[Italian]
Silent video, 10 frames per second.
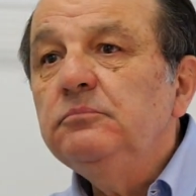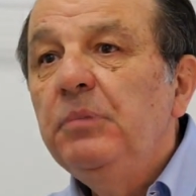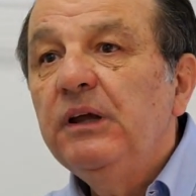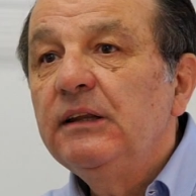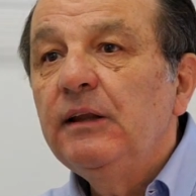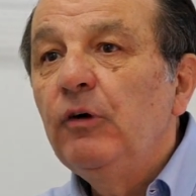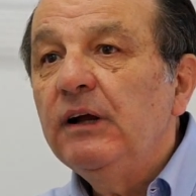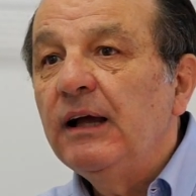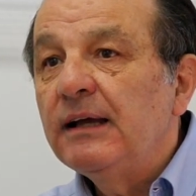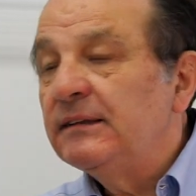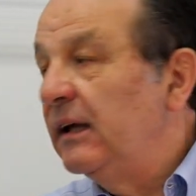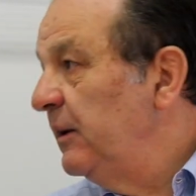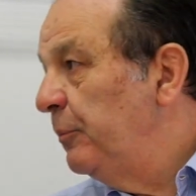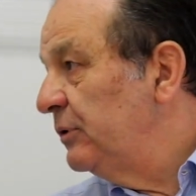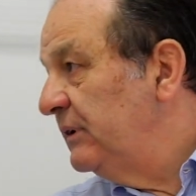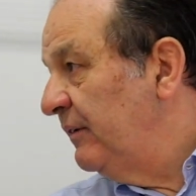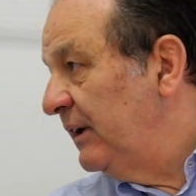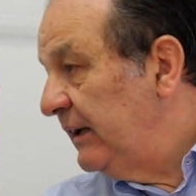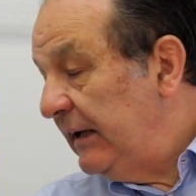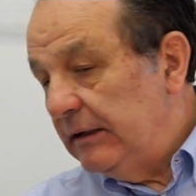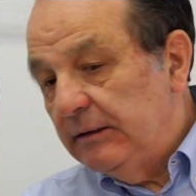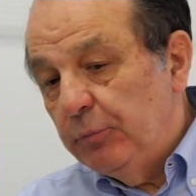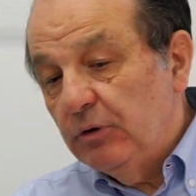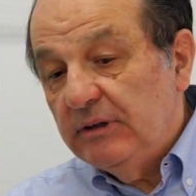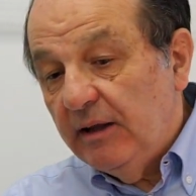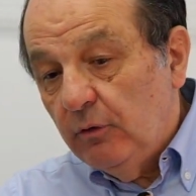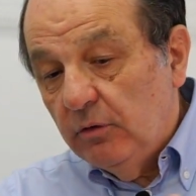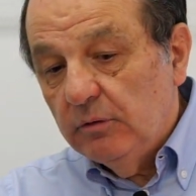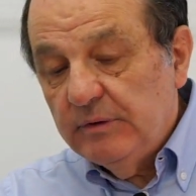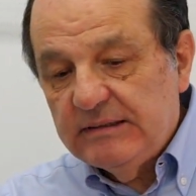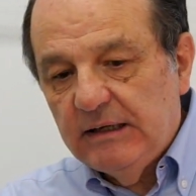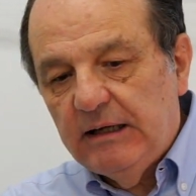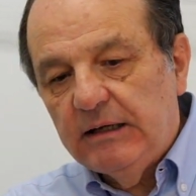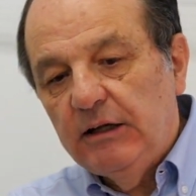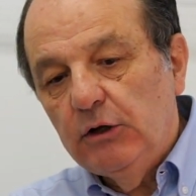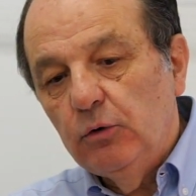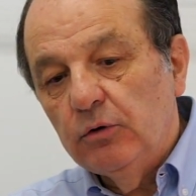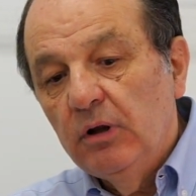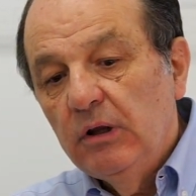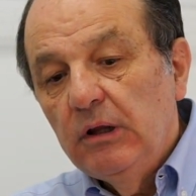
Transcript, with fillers: perché andavo a casa e portavo, la carne, portavo questa carne a loro.